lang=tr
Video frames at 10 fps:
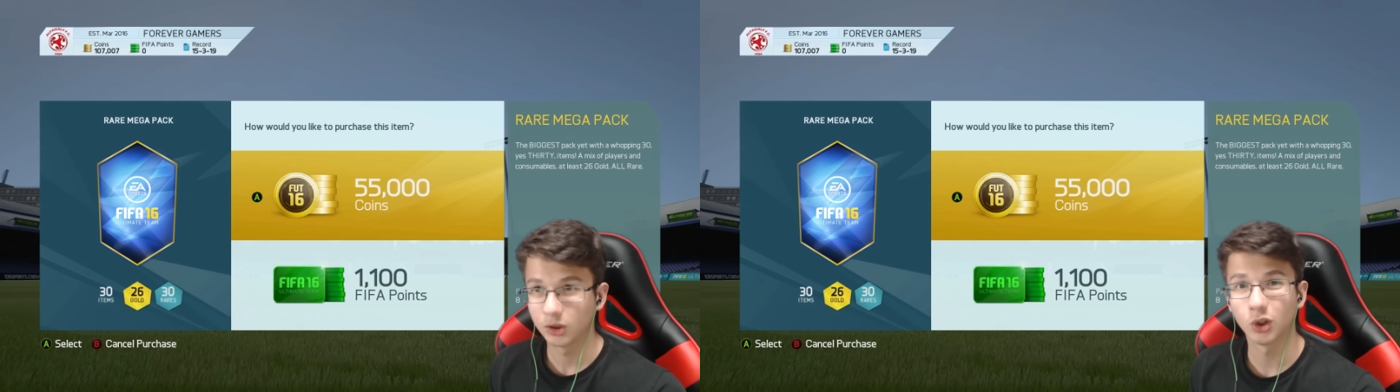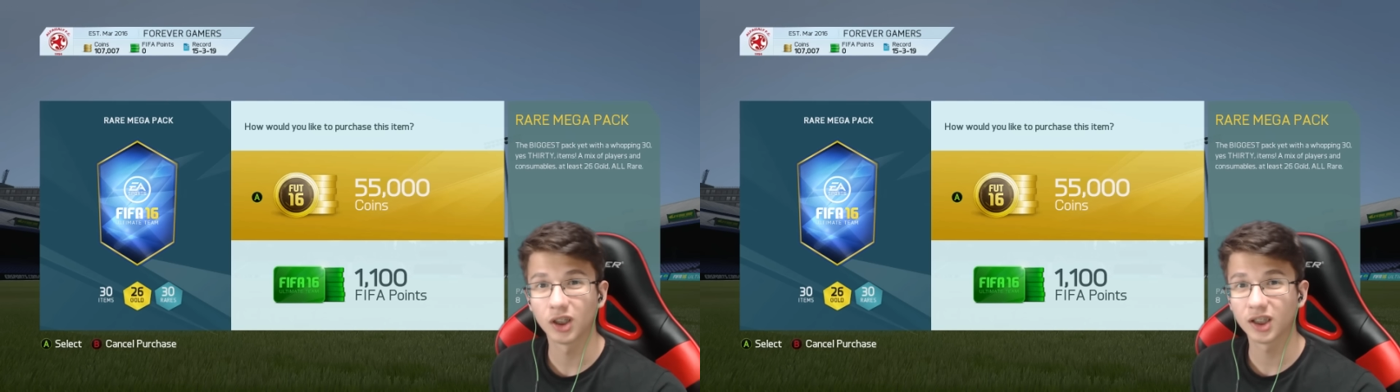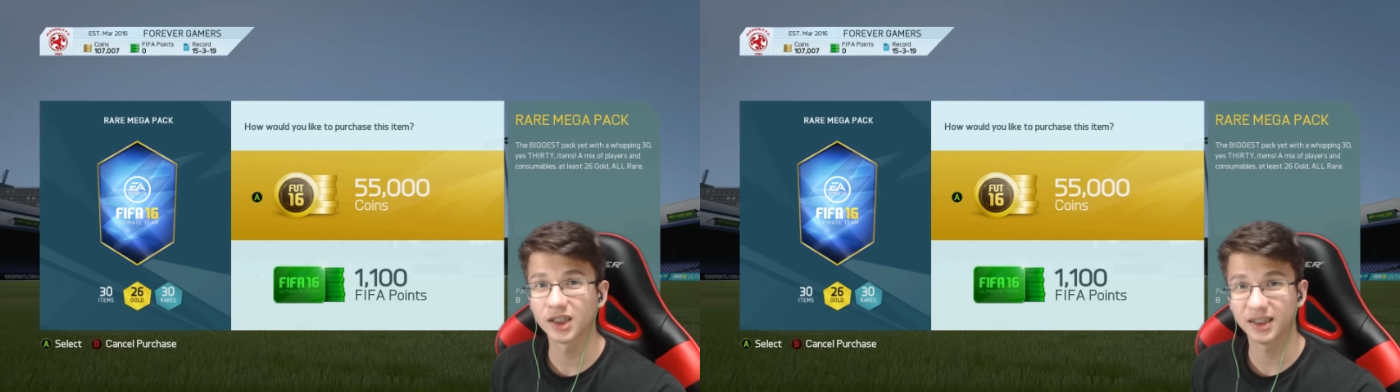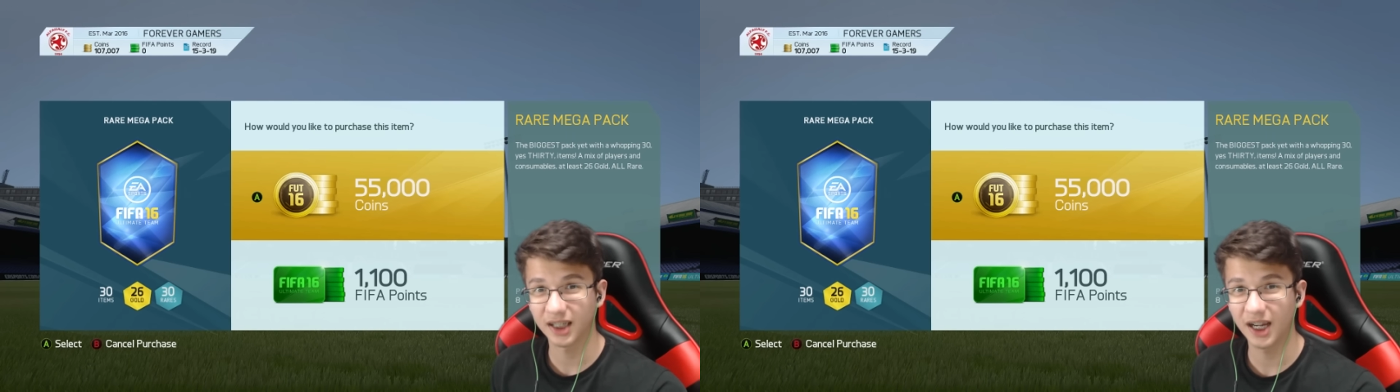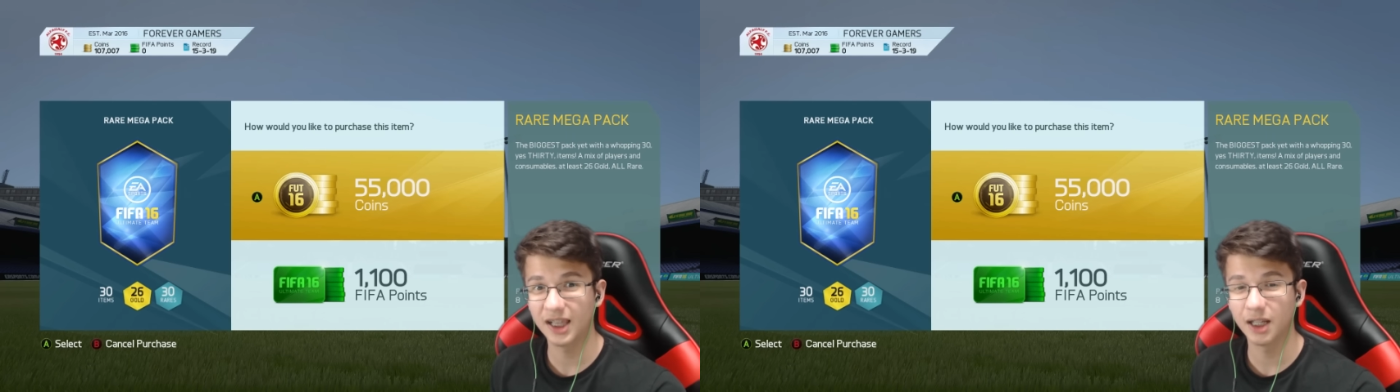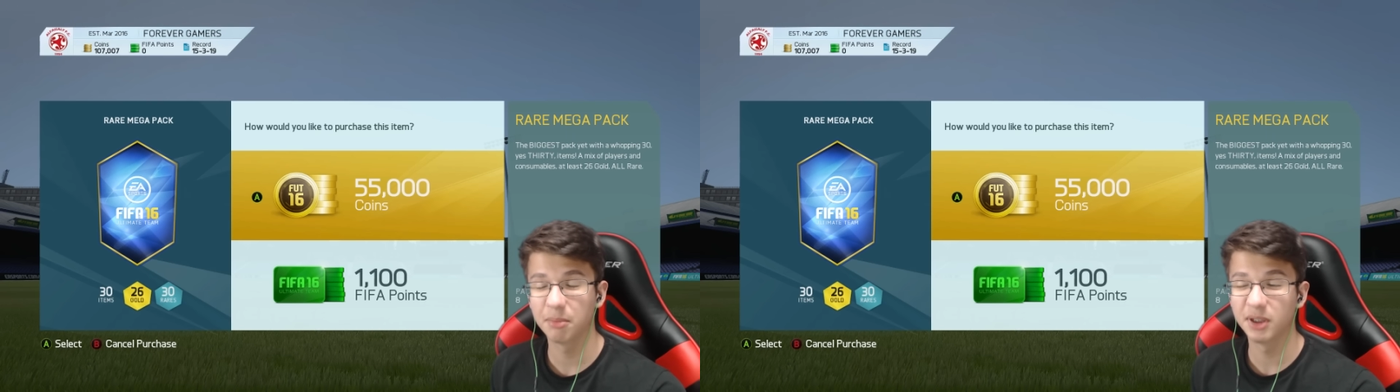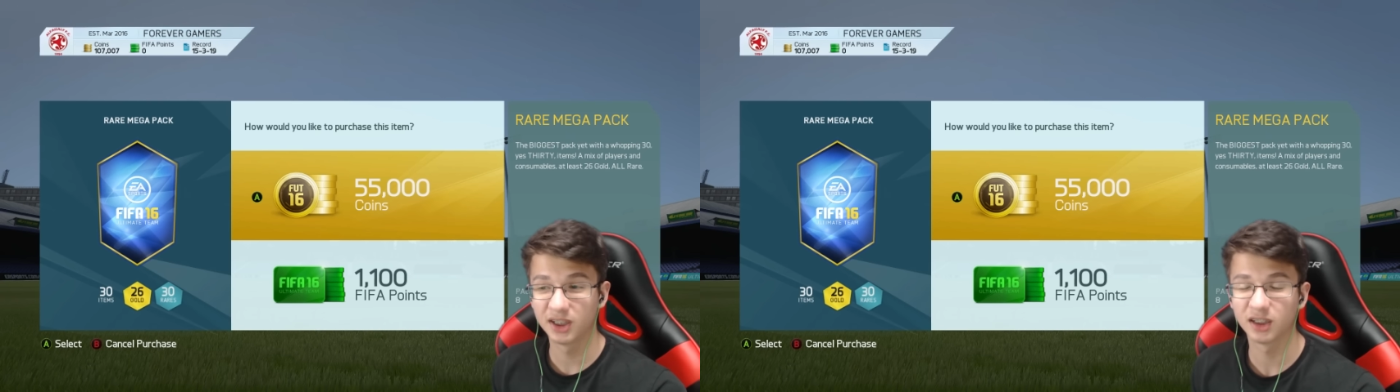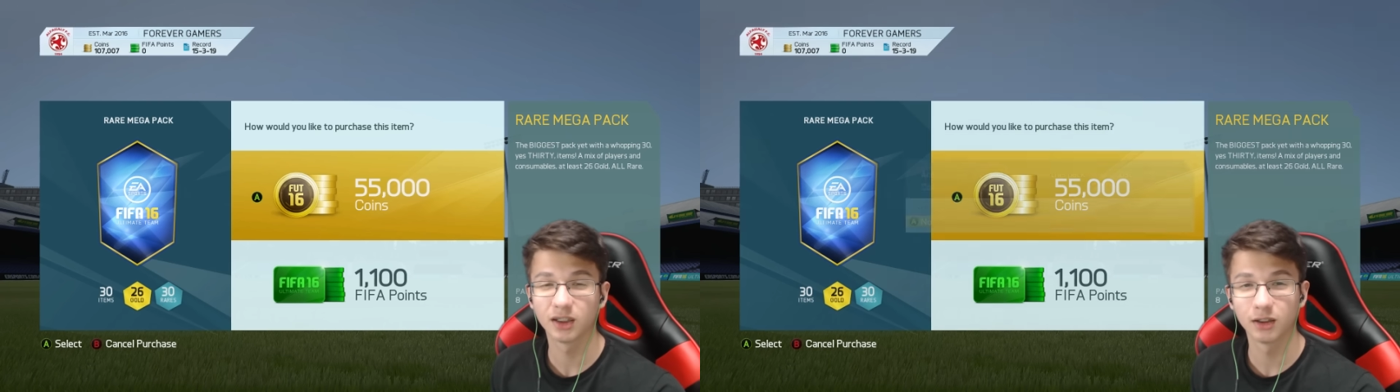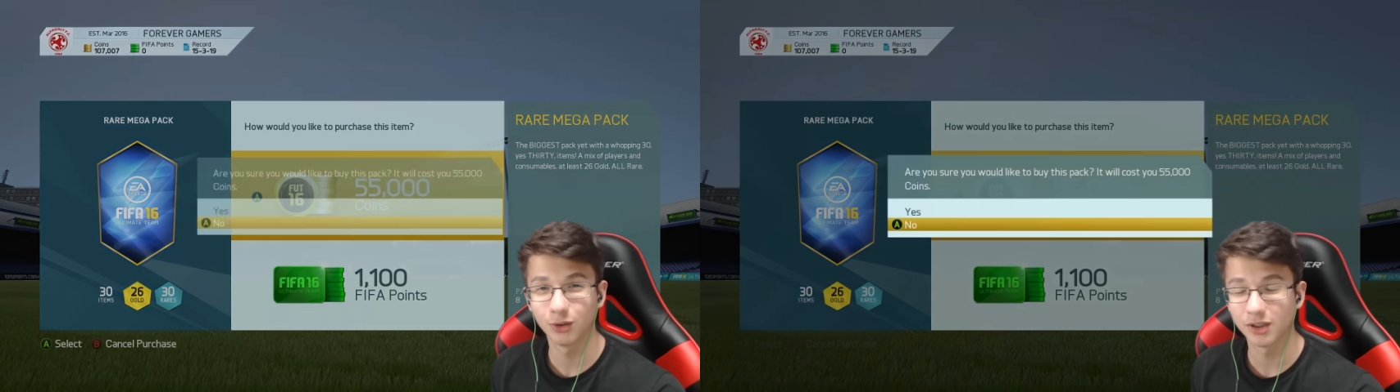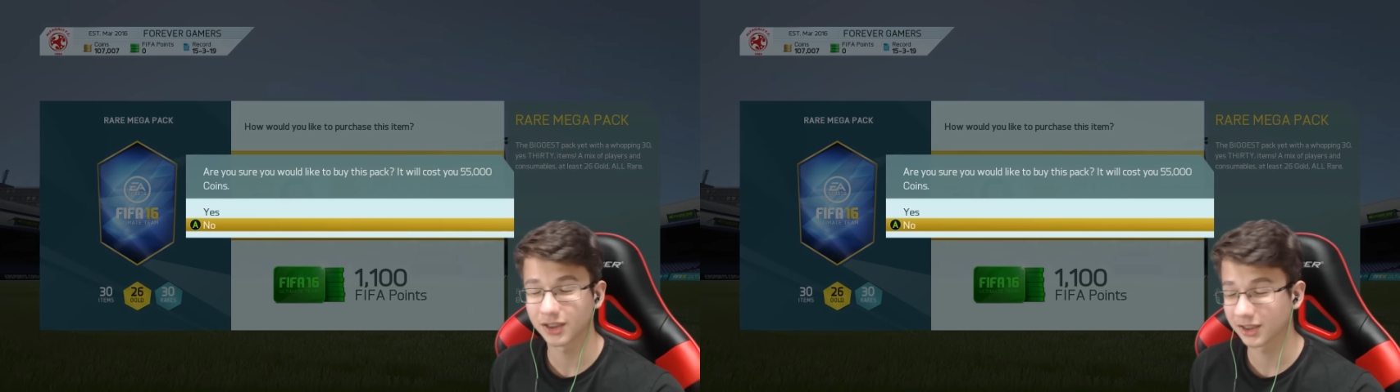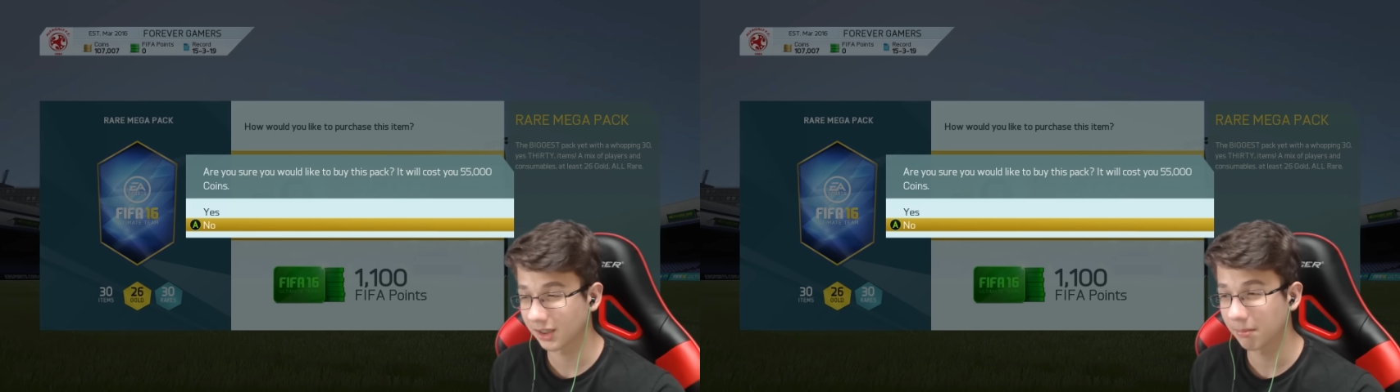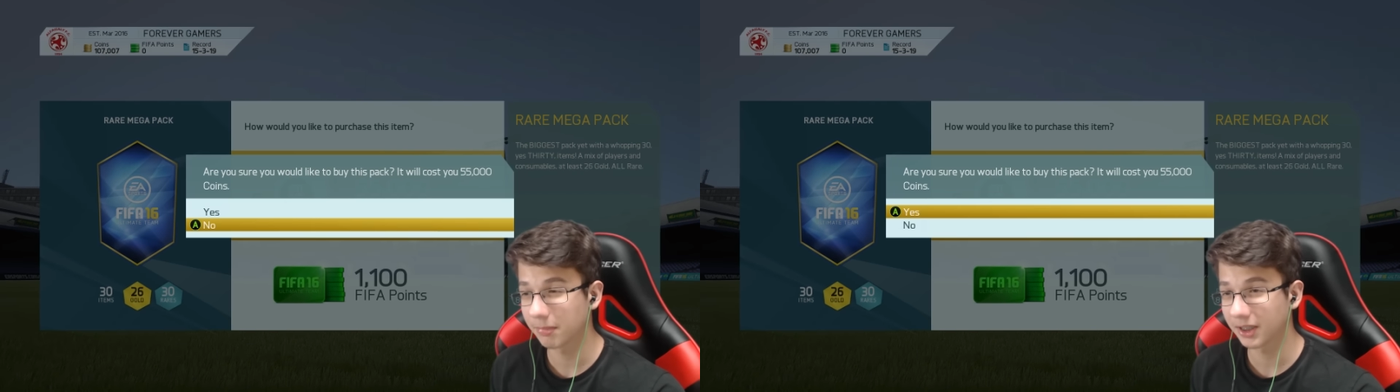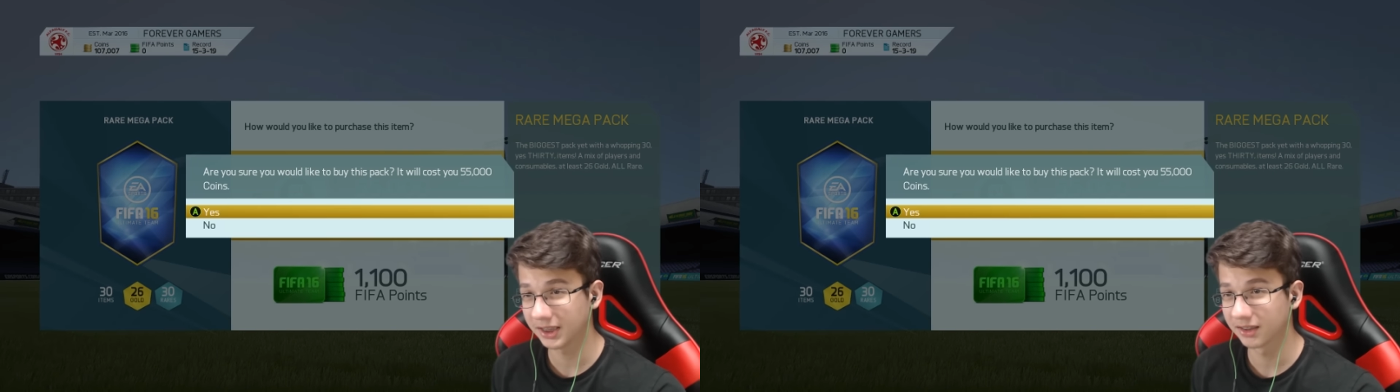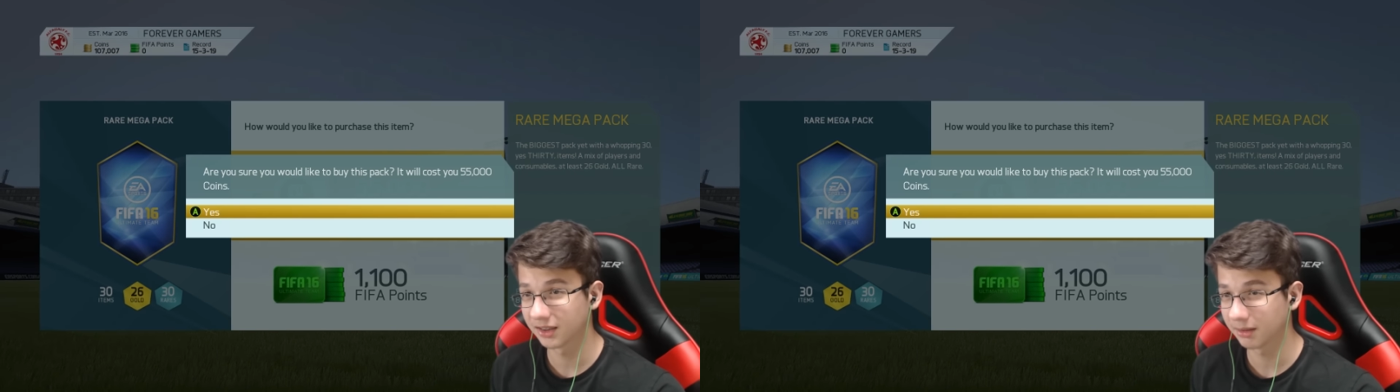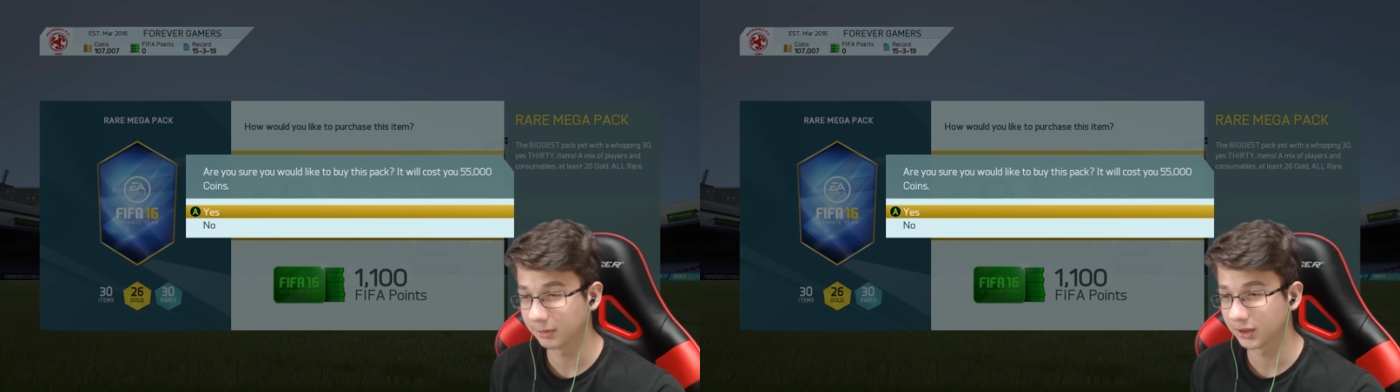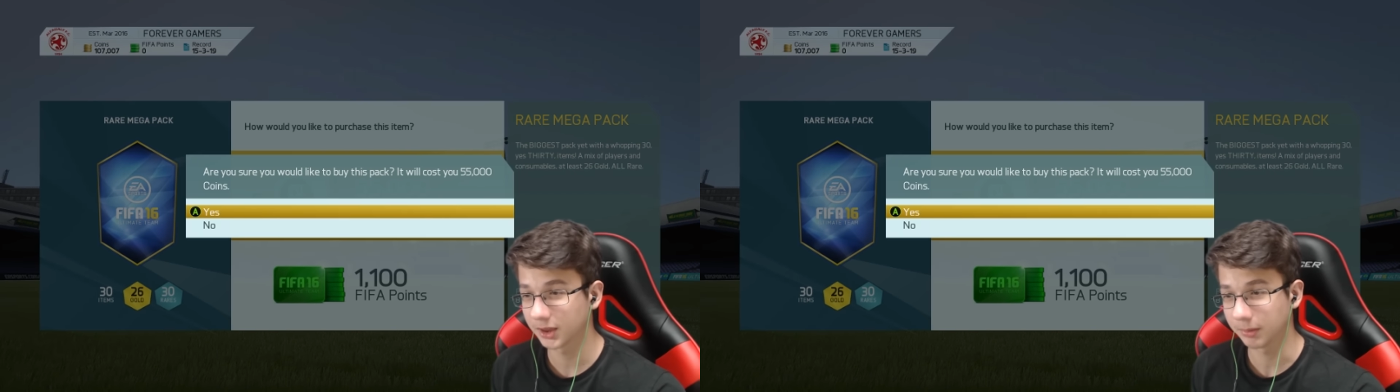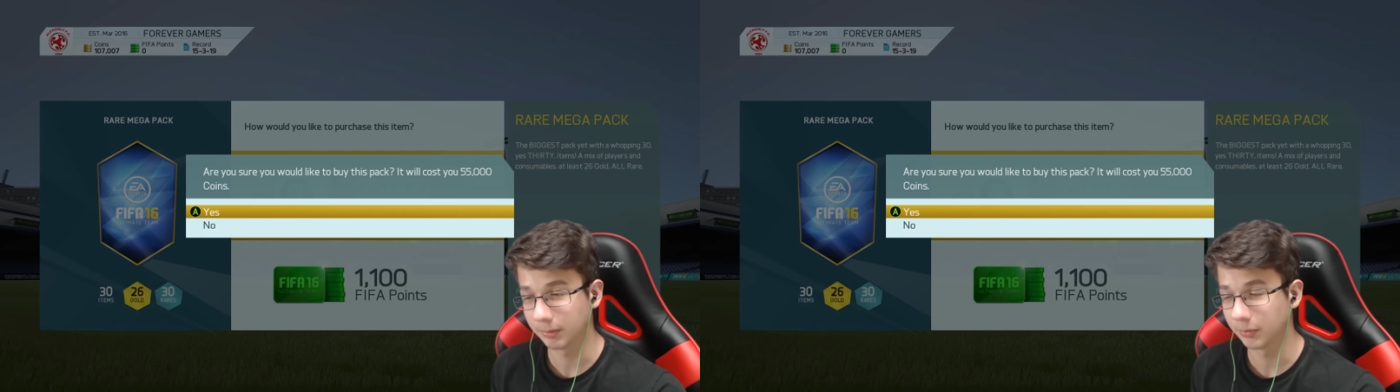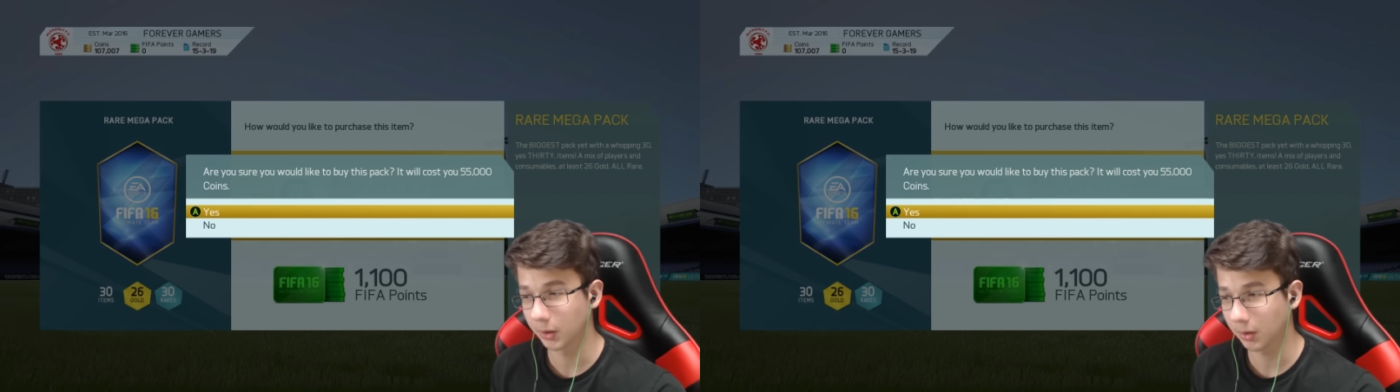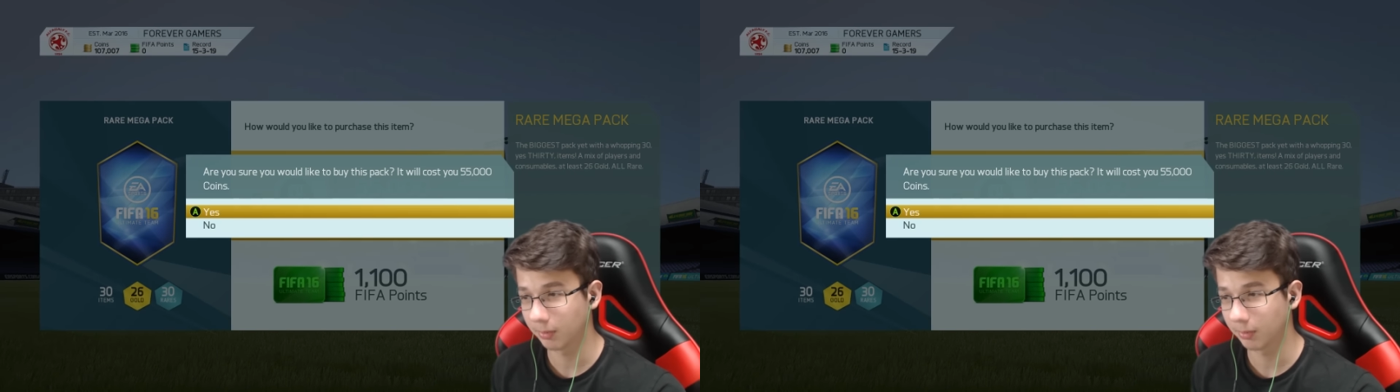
Şu anda size hayallerimin yıkıldığını söylesem bana inanır mısınız bilmiyorum